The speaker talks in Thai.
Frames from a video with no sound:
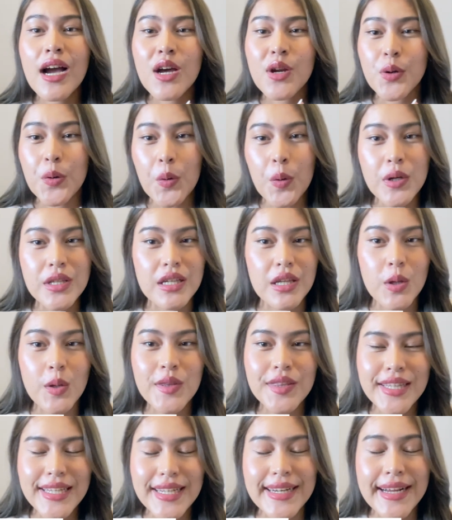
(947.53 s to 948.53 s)
ทุกคนจะต้อ
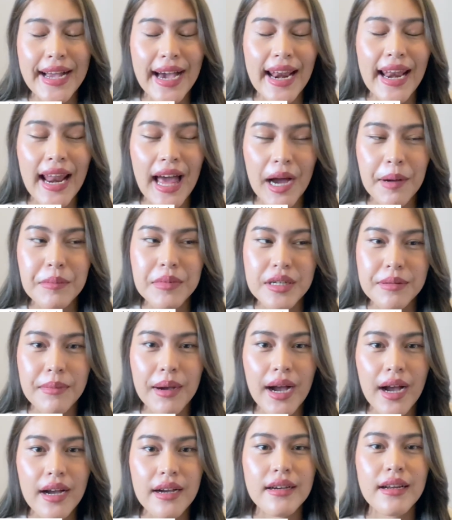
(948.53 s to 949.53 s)
งติดการล้างมือ
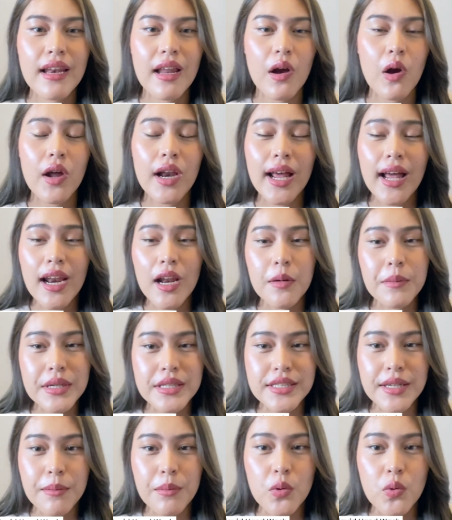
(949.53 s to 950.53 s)
มากขึ้นแล้วก็ถ้าเรามี
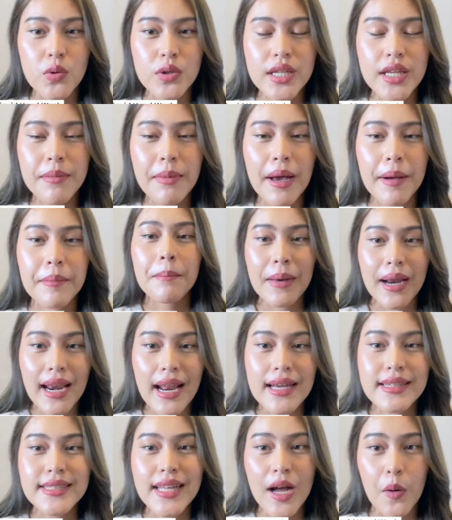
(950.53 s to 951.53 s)
สบู่ที่แบบมัน
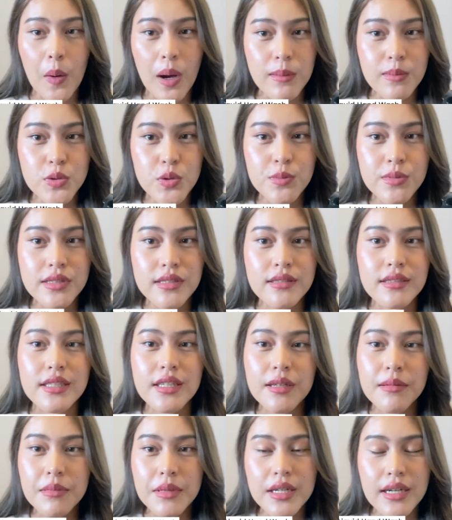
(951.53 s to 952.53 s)
รักษาความชุ่มชื้น
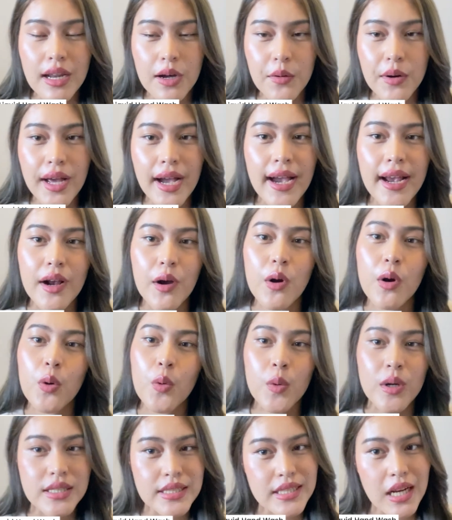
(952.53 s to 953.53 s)
ที่มือเราได้ก็
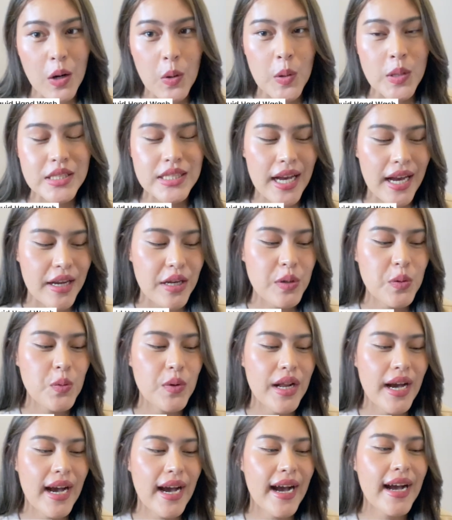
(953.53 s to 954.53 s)
ควรจะลองใช้ดู
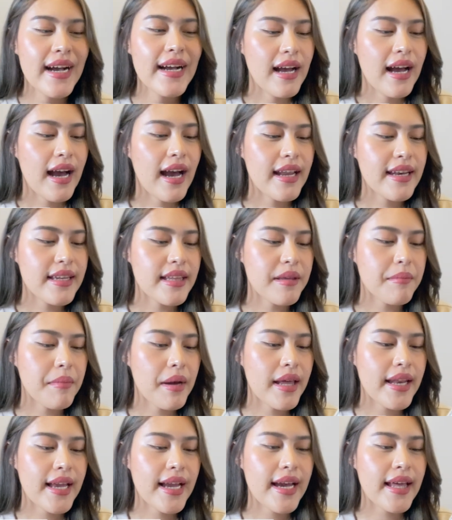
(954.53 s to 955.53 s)
นะคะอันนี้
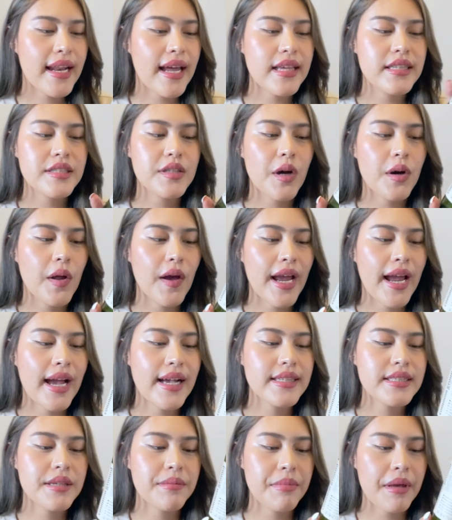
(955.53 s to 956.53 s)
มาในขนาดสองร้อย
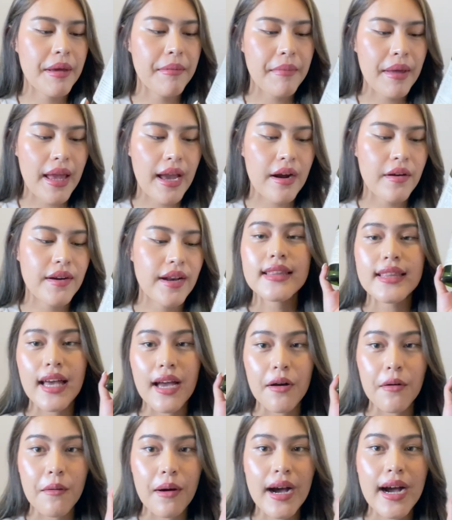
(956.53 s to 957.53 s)
ห้าสิบมิลลิลิตร นะ
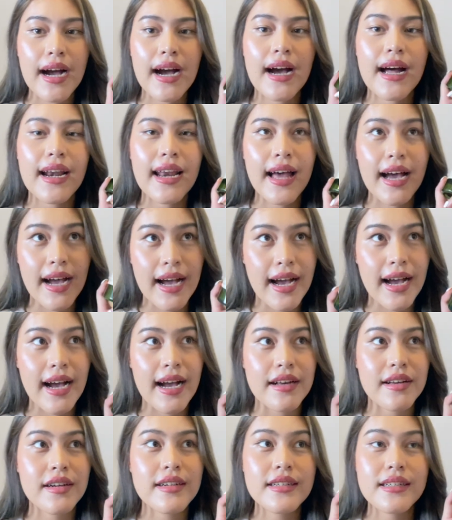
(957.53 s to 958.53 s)
แต่ว่าราคา
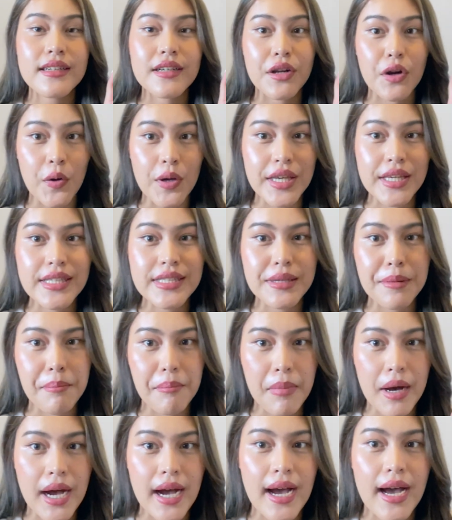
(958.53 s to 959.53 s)
ก็คือหนึ่งร้อยยี่สิบ
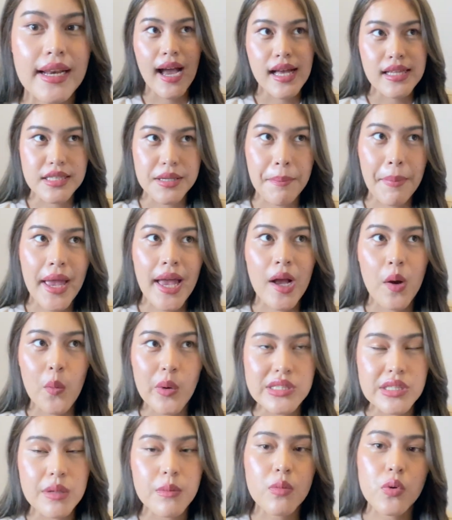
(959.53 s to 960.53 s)
บาทอาจจะแพงก
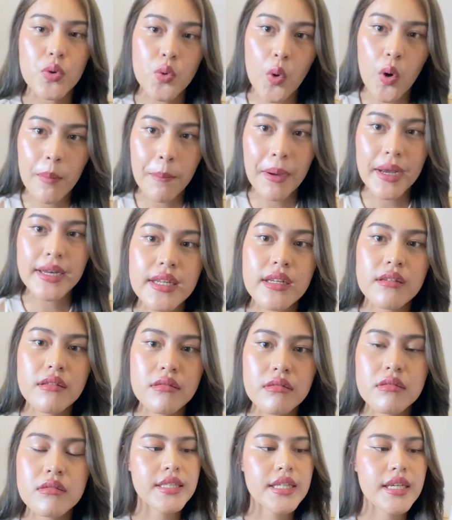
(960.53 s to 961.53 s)
ว่าสบู่ทั่วไปนิด
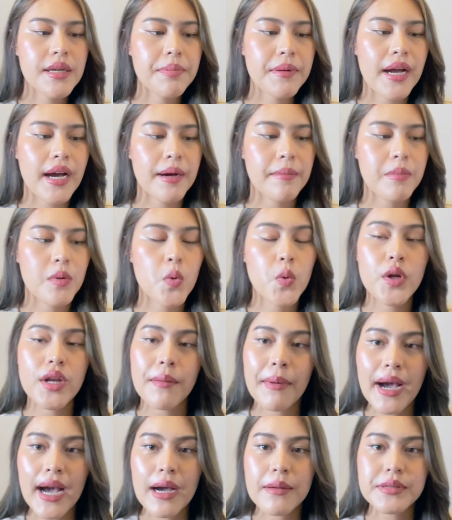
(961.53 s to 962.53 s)
นึงเทียบกับคุณ
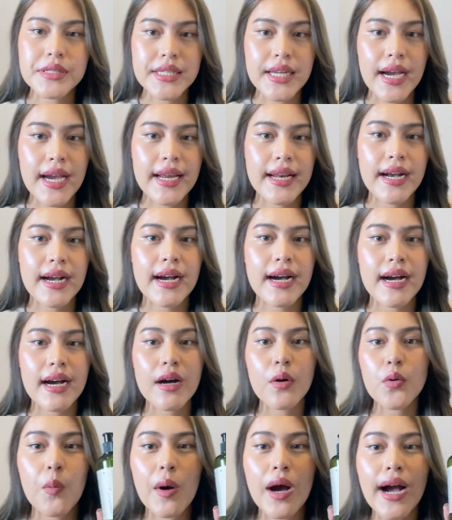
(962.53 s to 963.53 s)
ภาพที่ได้นะคะ
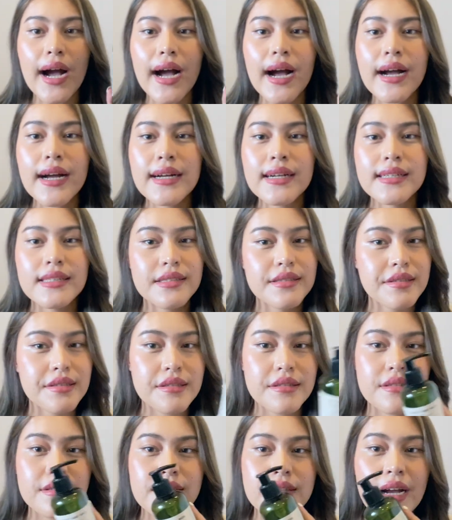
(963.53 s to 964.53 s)
ว่า
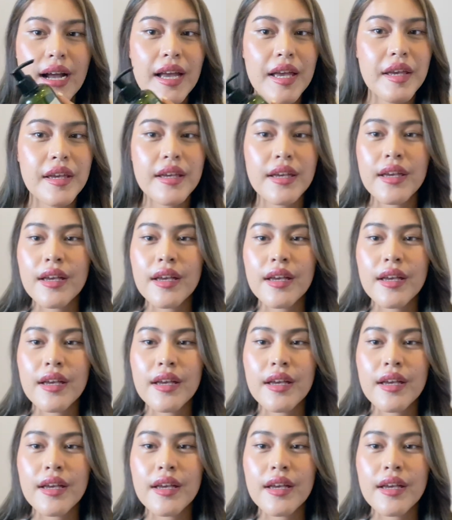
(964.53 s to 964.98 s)
ซื้อให้